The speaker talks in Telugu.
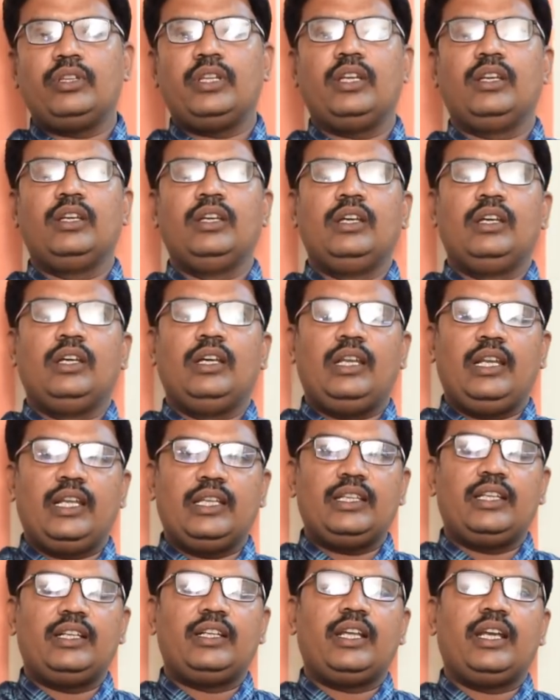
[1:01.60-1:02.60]
ఉంది
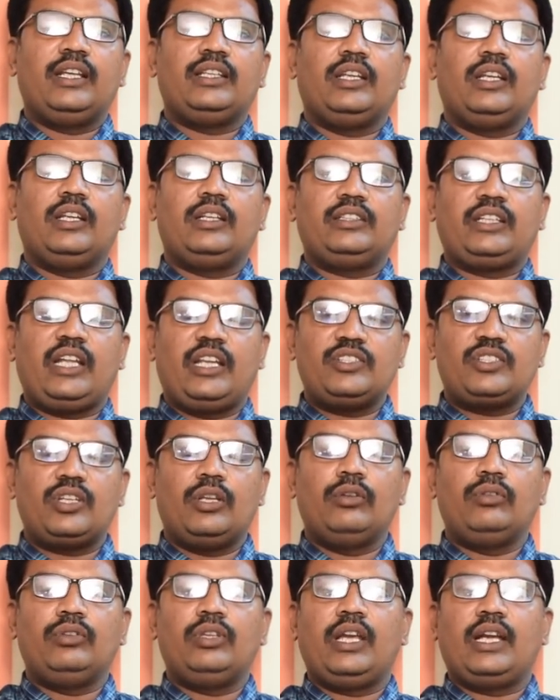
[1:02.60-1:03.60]
లేదంటే ఏదైనా
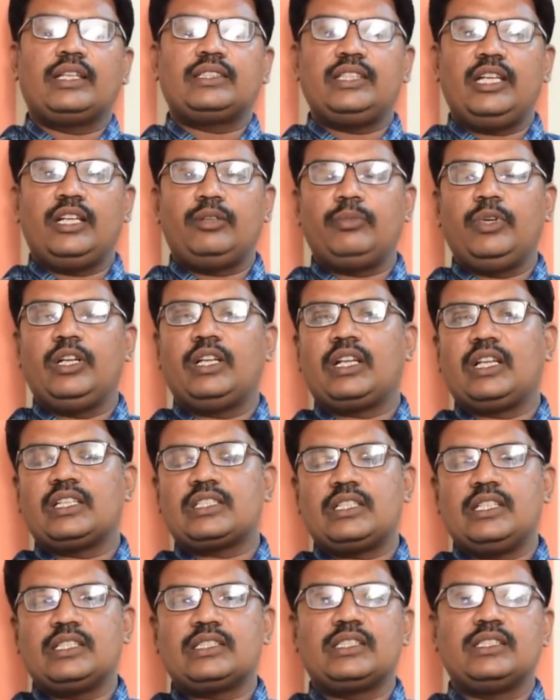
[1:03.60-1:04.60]
టెన్షన్ ఉంది ఎక్సైట్మెంట్
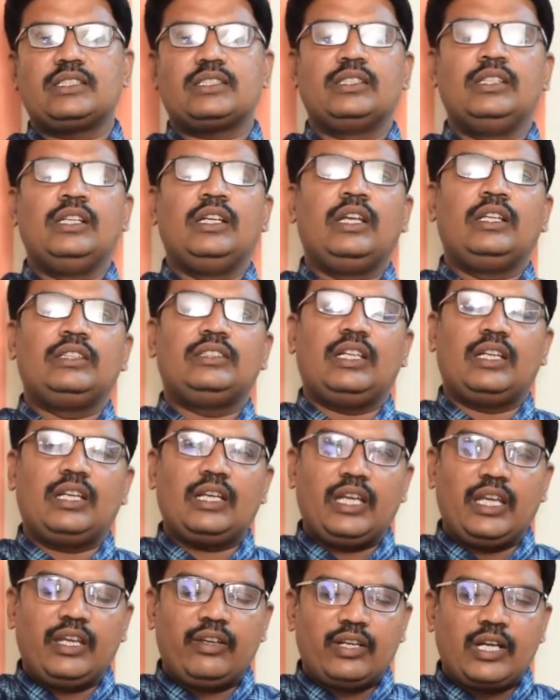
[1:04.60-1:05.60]
రెస్ట్లెస్నెస్
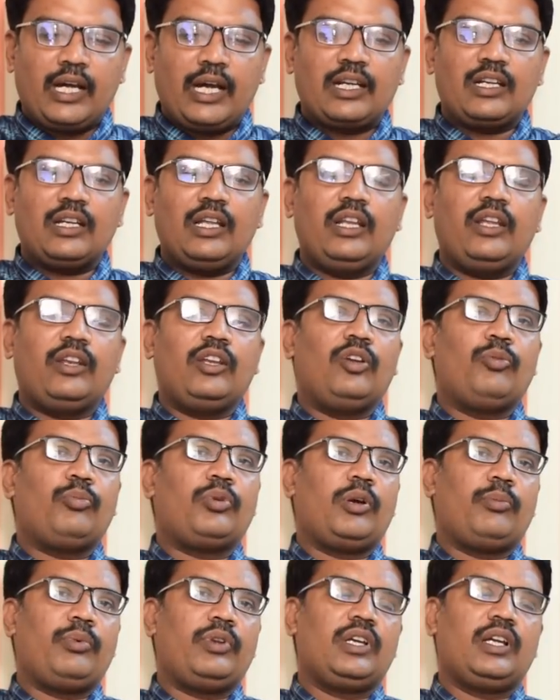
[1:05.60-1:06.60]
జనరల్గా ఈ కారణాలు అనేవి
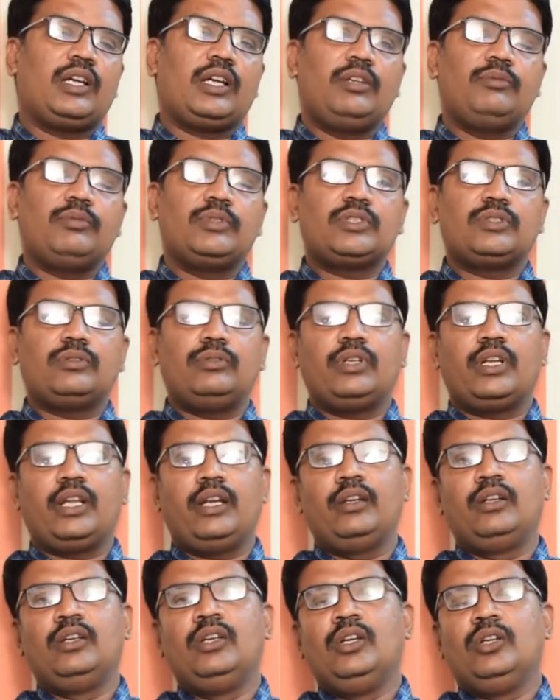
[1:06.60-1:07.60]
ప్రాపర్గా
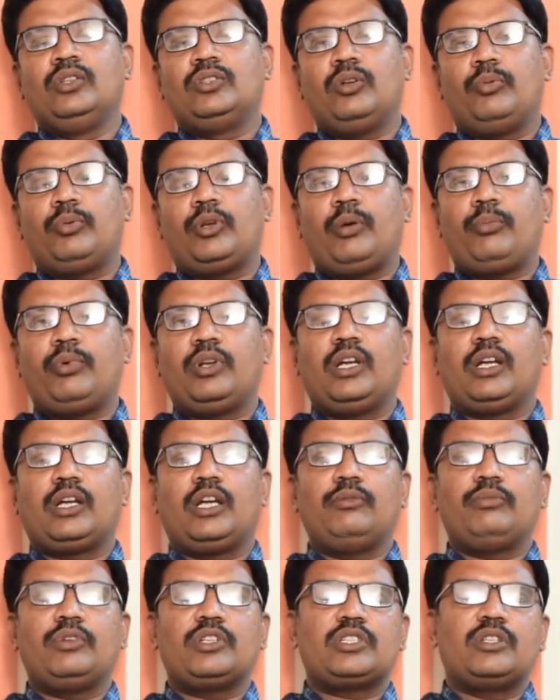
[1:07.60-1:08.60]
కనిపిస్తుంటాయి సో ప్రాపర్గా
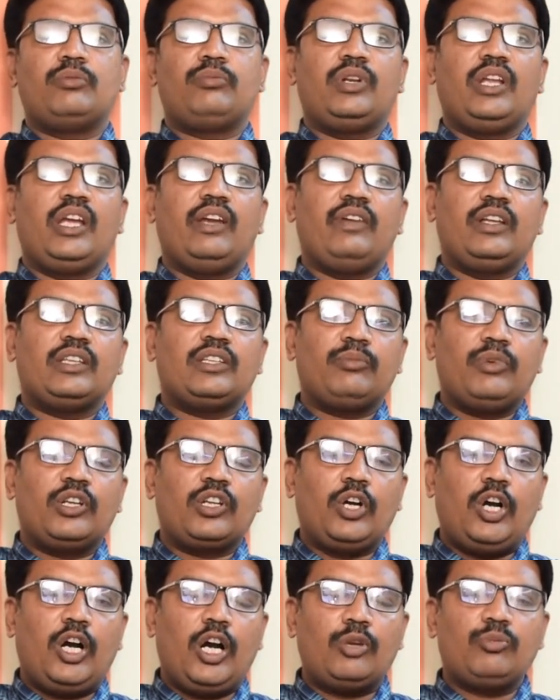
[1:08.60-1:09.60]
కనిపించినప్పుడు ఏవైతే
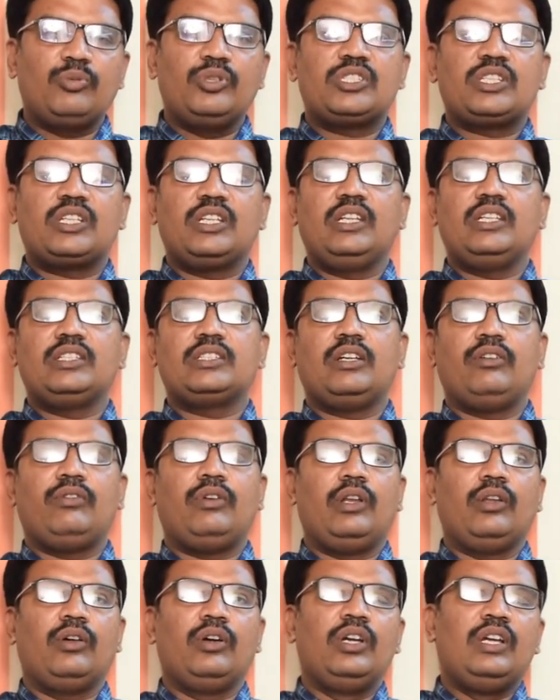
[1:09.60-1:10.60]
మనకు హార్మోన్స్ రిలీజ్
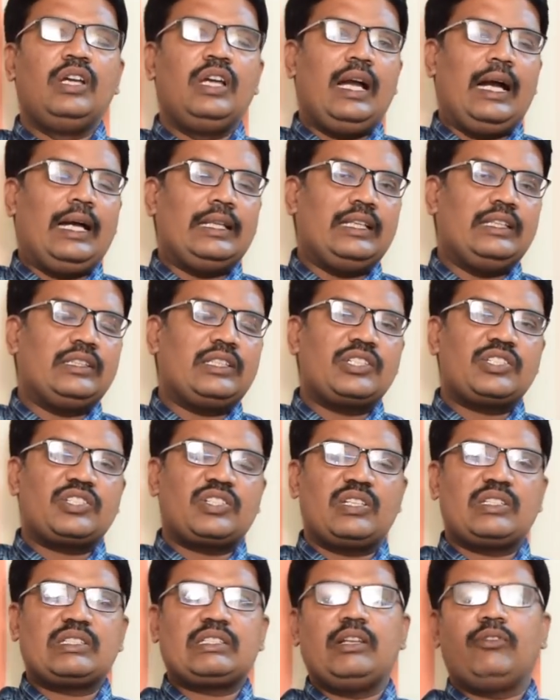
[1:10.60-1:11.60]
అవ్వాలో అదంతా
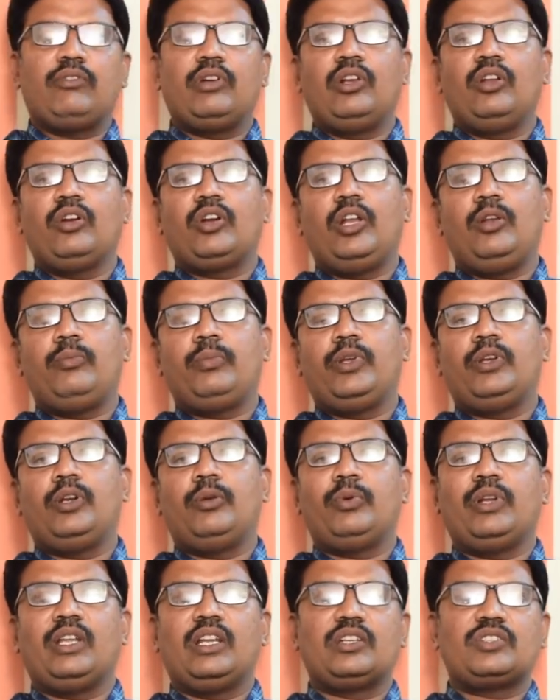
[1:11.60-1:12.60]
స్ట్రెస్ లెవెల్లోకి
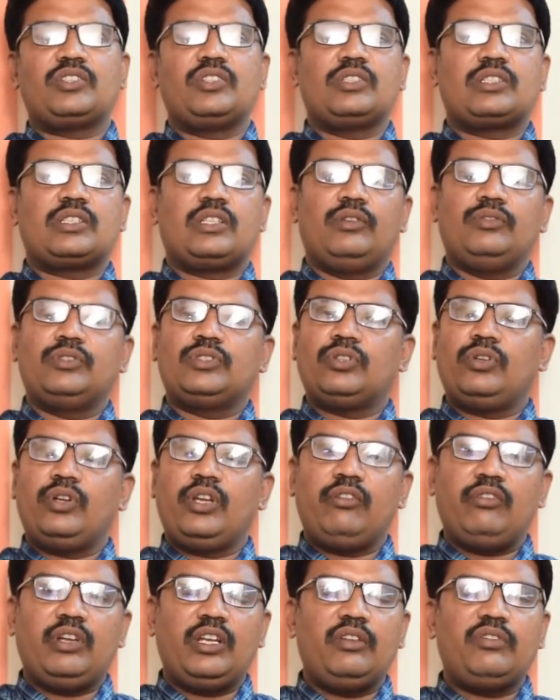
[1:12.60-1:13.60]
వెళ్ళిపోయినప్పుడు ఎరెక్షన్స్ రావు సో
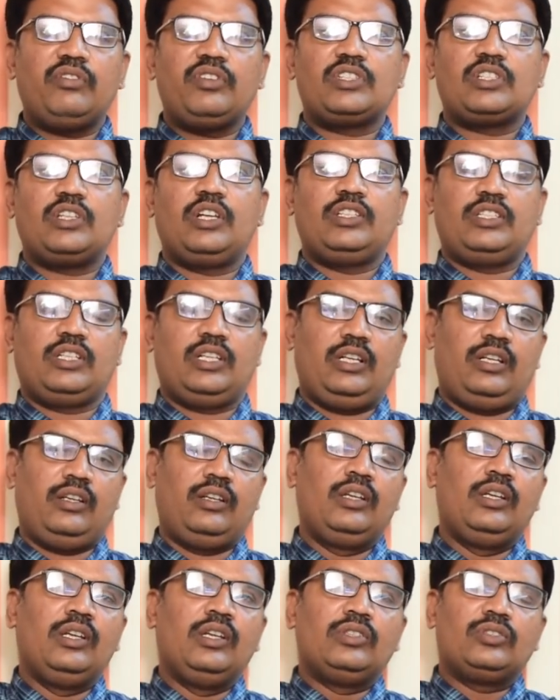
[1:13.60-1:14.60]
ఇవన్నీ ఫిజియలాజికల్ అండి
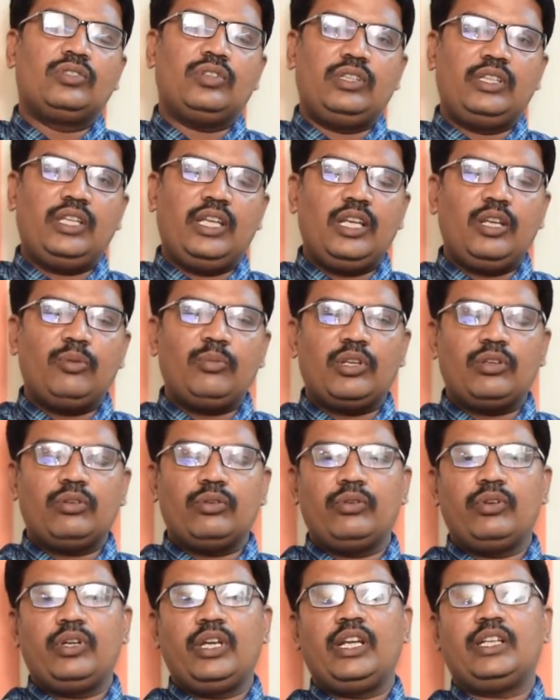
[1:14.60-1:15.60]
సో దీన్ని మనం
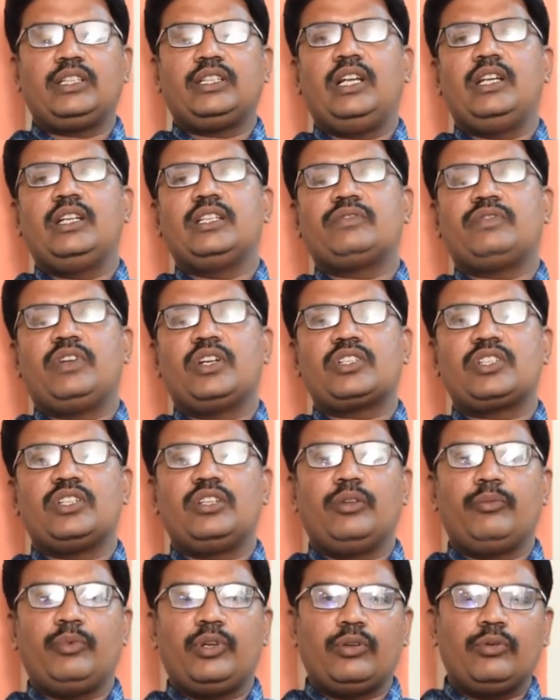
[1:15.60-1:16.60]
ఎరెక్టైల్
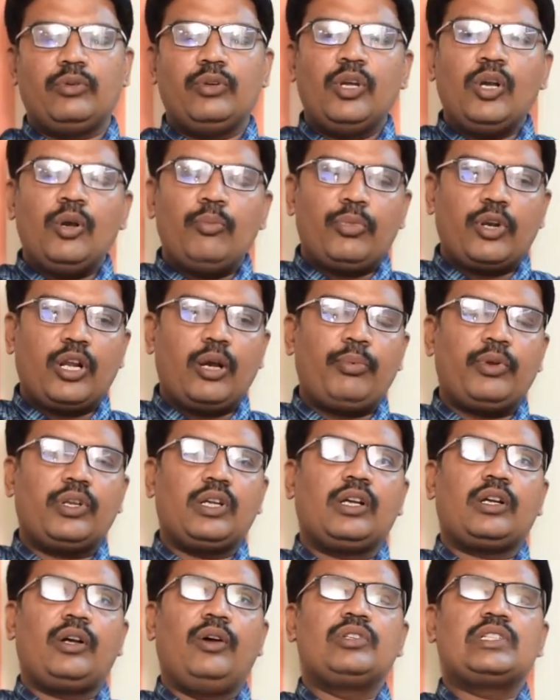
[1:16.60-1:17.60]
డిస్ఫంక్షన్ని మనం
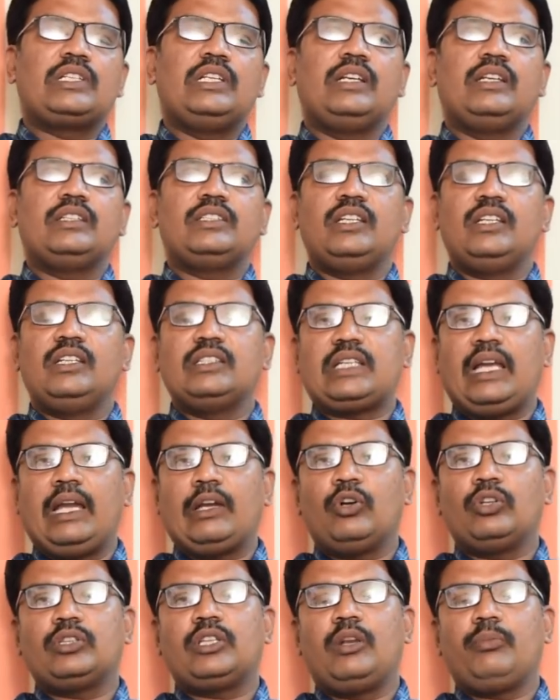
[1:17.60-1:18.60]
ప్రాపర్గా కౌన్సిలింగ్ ఇచ్చి
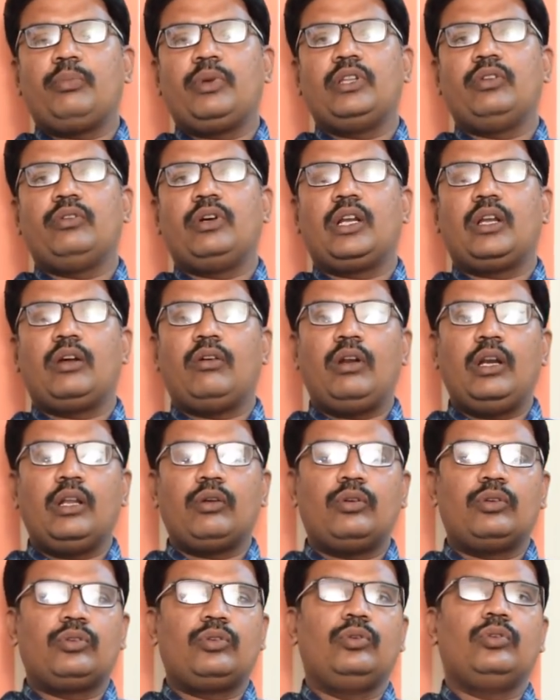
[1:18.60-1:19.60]
సైకోథెరపీ ద్వారా
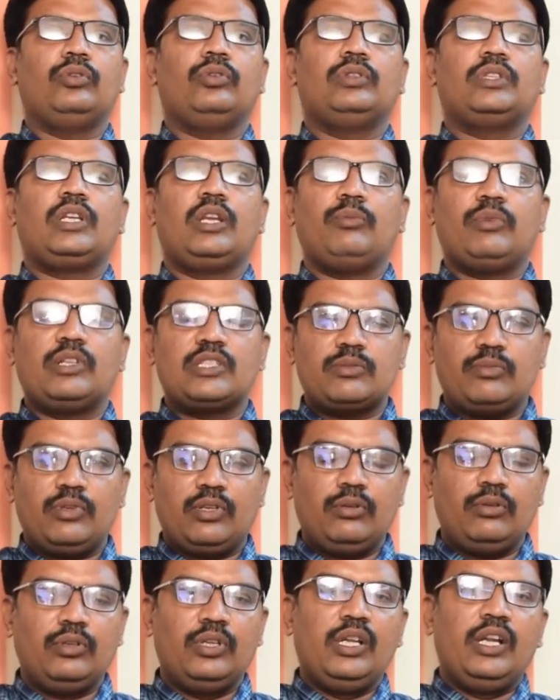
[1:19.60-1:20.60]
వాళ్ళకు టూ టు త్రీ మంత్స్
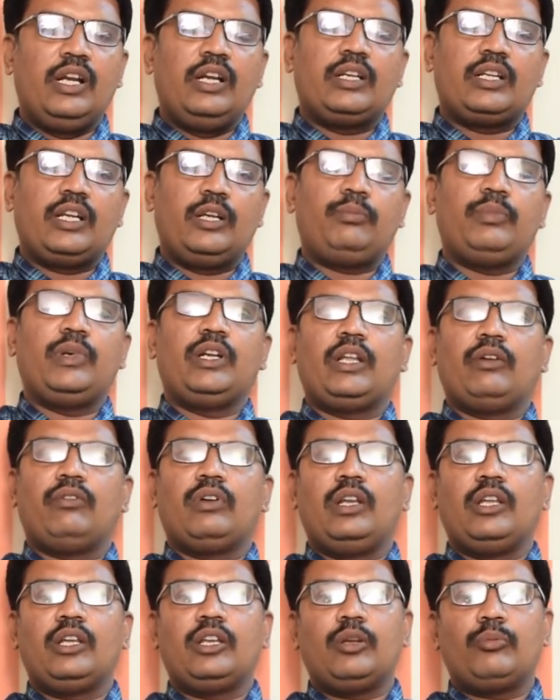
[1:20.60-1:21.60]
మనం ట్రీట్మెంట్
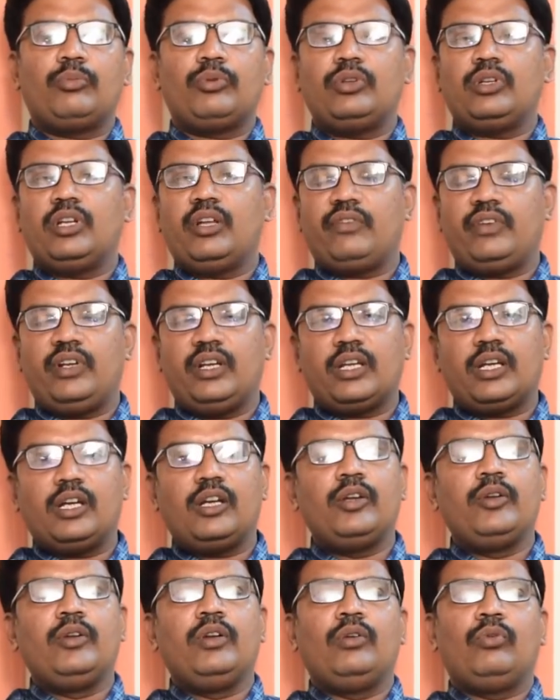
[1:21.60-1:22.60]
ఇవ్వగలిగినప్పుడు డెఫినెట్గా
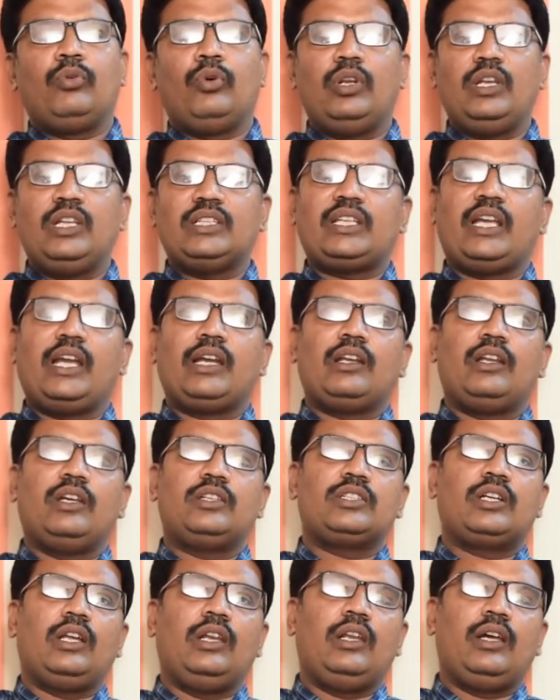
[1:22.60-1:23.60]
ఓన్లీ
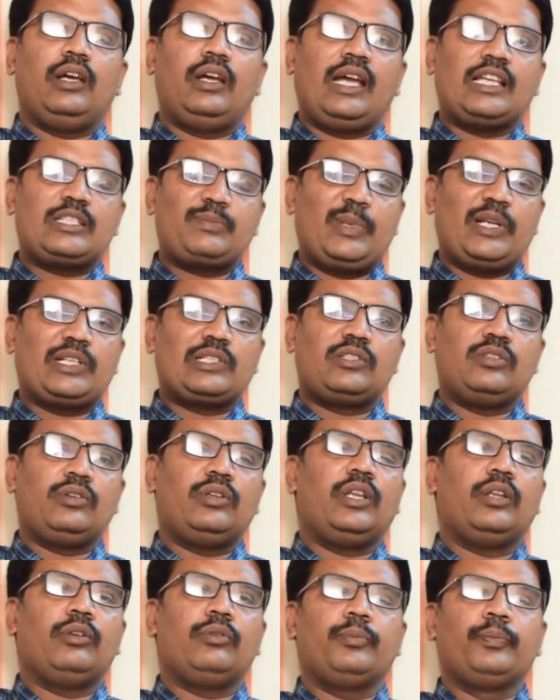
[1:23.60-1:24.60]
సైకలాజికల్ ఆస్పెక్ట్స్లో
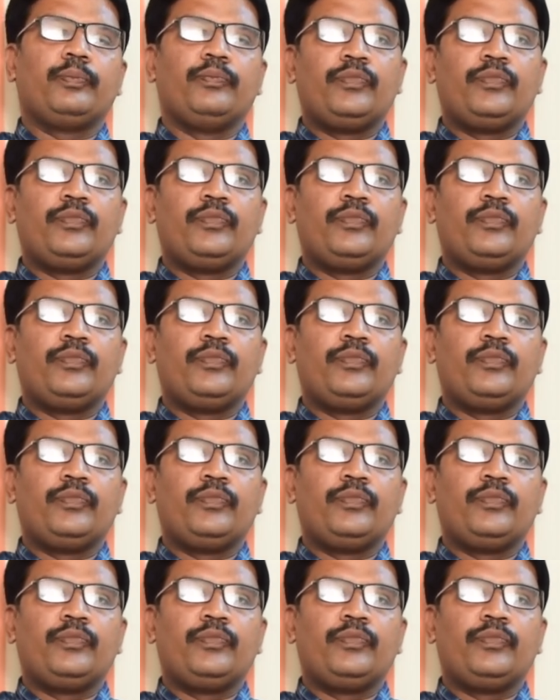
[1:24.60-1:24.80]
నేను